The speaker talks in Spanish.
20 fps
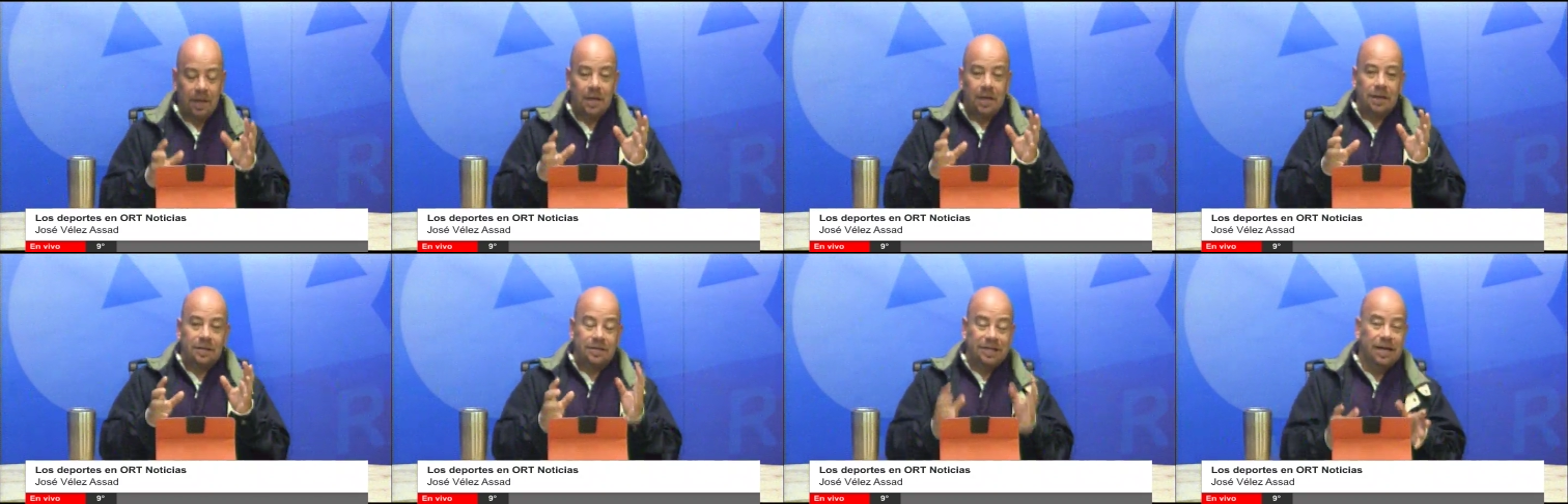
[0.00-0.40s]

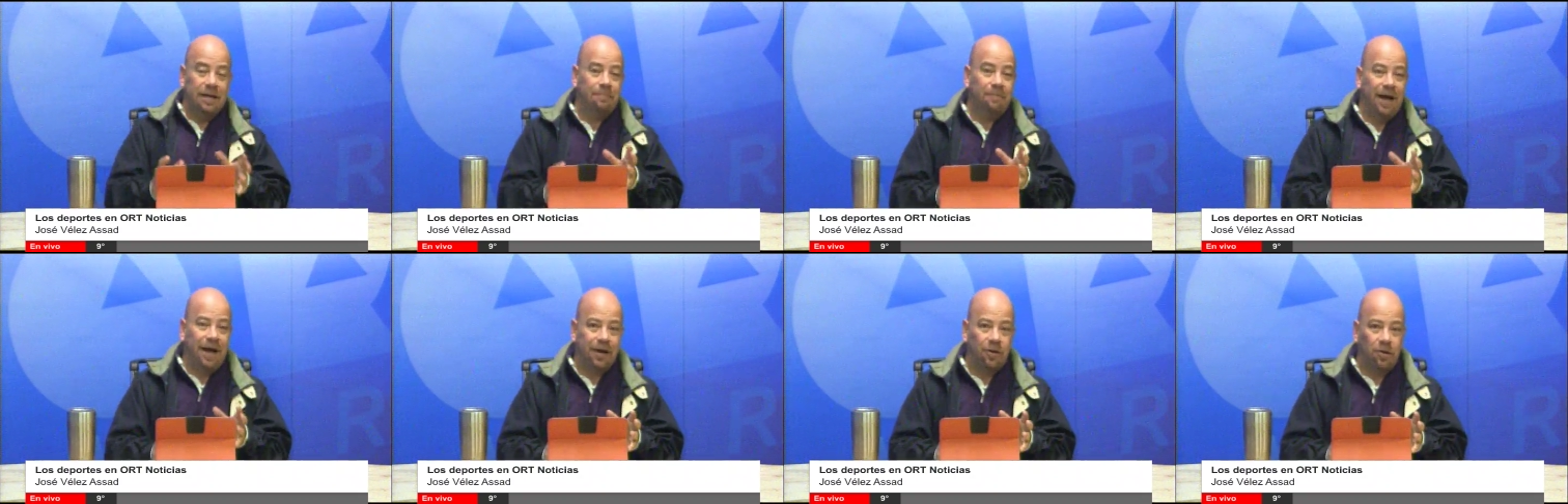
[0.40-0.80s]
Sin
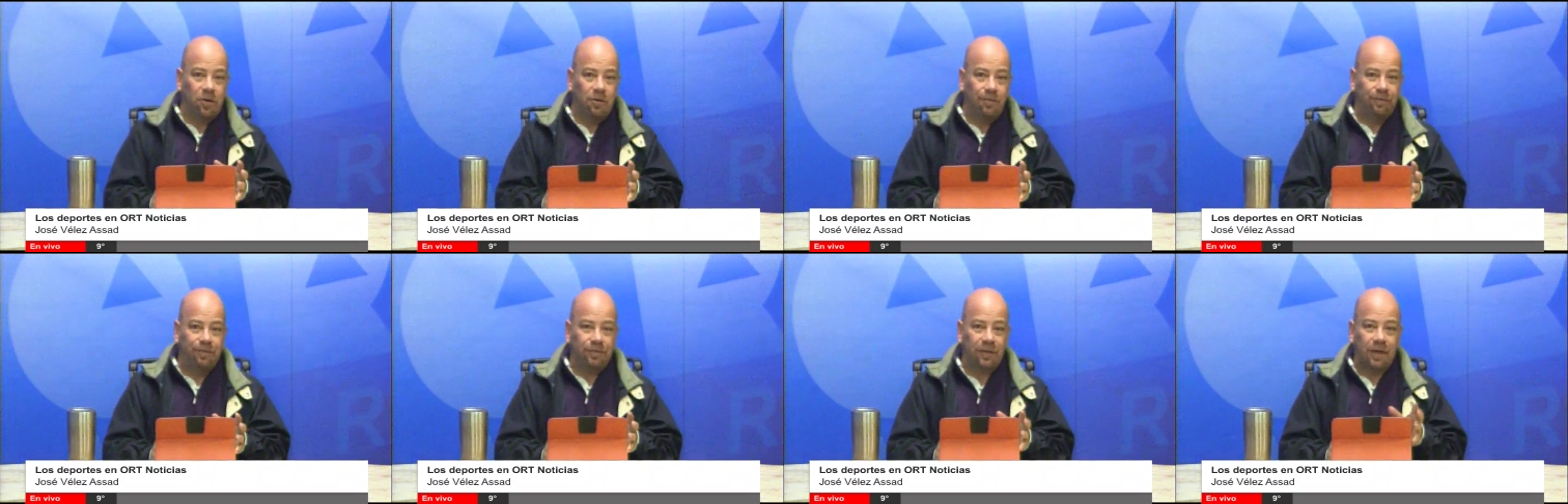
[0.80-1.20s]

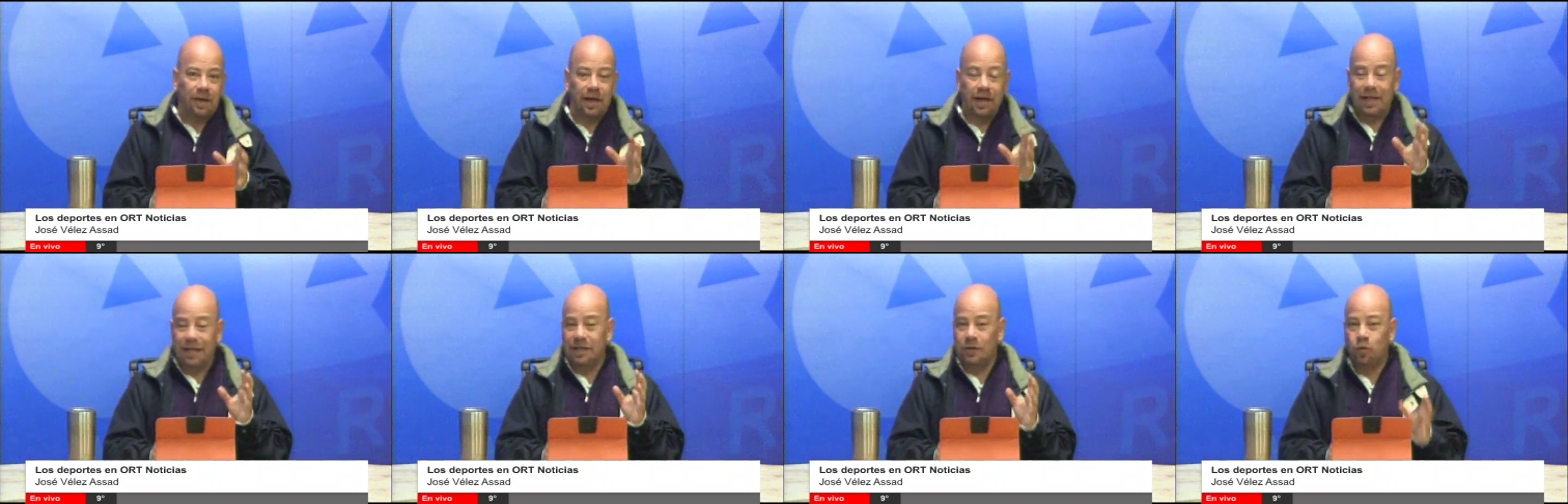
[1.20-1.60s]
embargo,
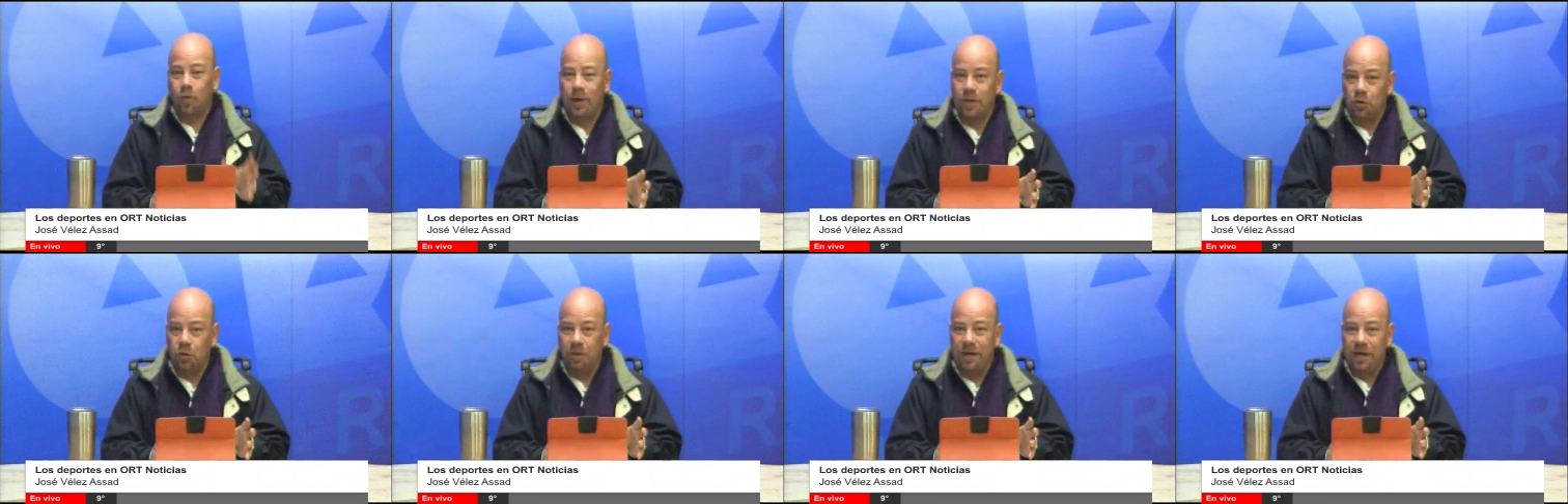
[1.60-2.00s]
el
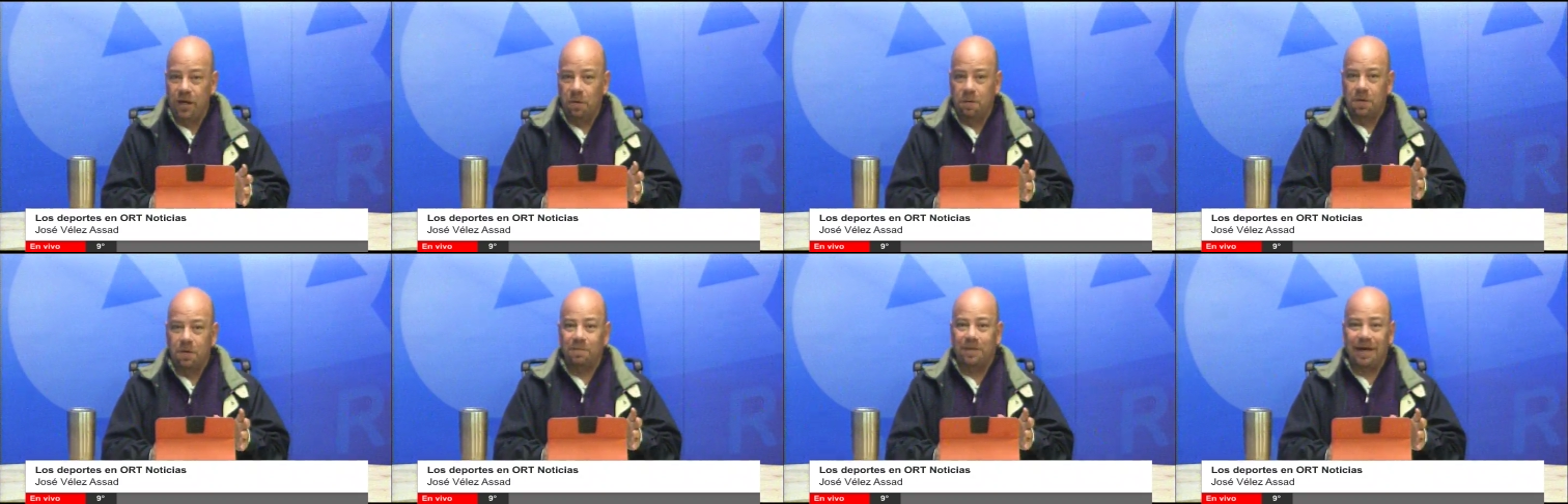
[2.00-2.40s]
descuento
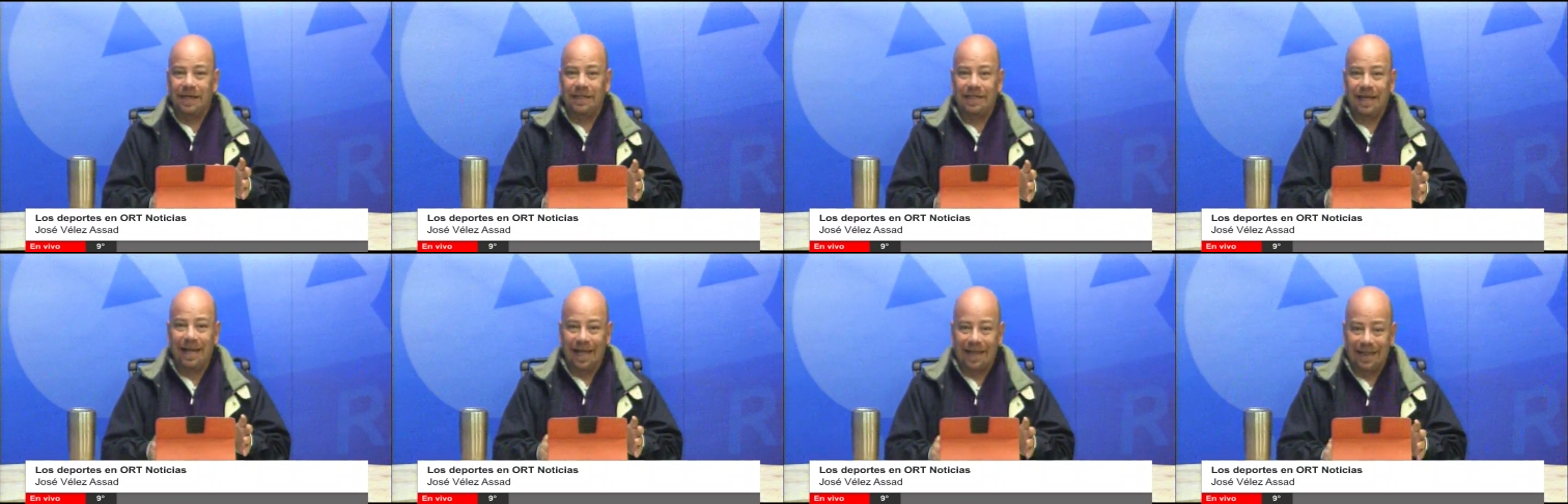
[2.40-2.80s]
vino por
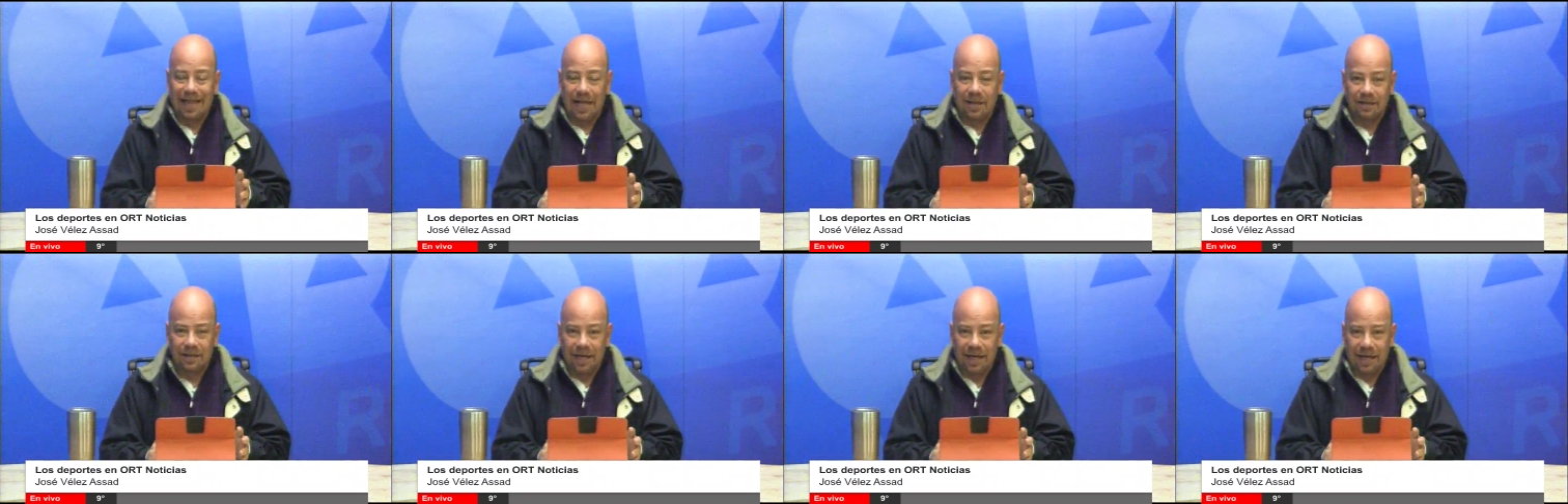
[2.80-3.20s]
parte del
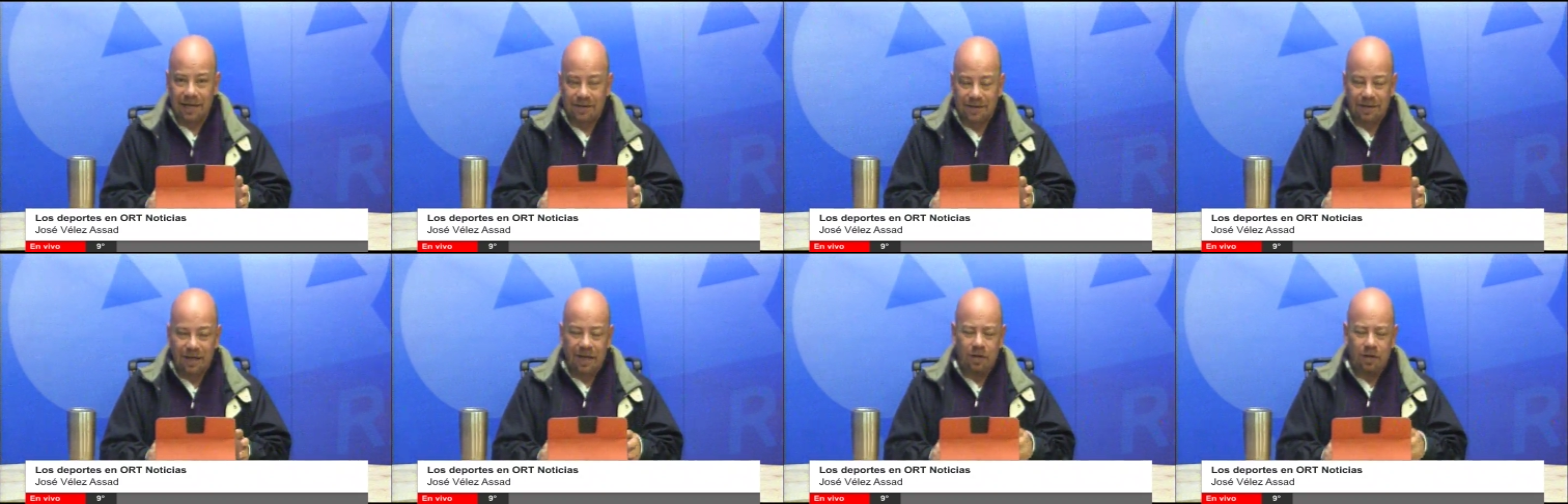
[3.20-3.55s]
Atlante